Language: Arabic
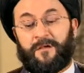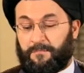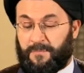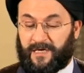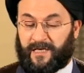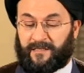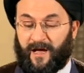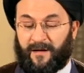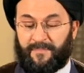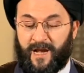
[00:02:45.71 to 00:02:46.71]
من
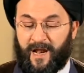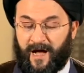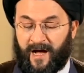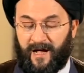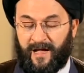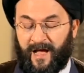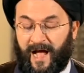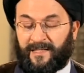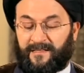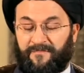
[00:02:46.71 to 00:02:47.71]
كتاب الله
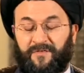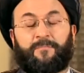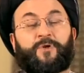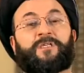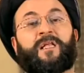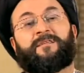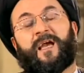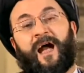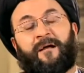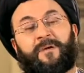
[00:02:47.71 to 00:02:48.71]
حتى في مسند
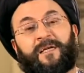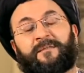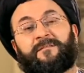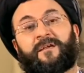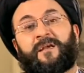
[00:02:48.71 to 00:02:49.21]
أحمد